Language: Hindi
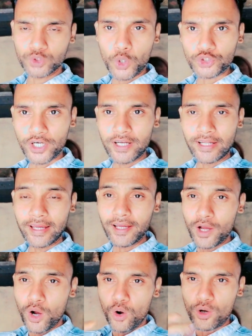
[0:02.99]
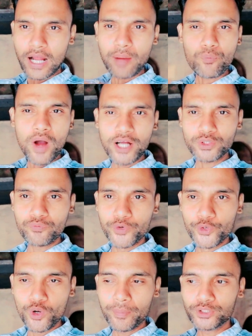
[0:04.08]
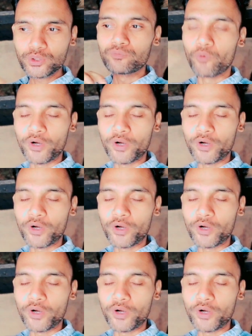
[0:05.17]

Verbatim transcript: शॉर्ट चैनल है और आप वहाँ जो वीडियो में जो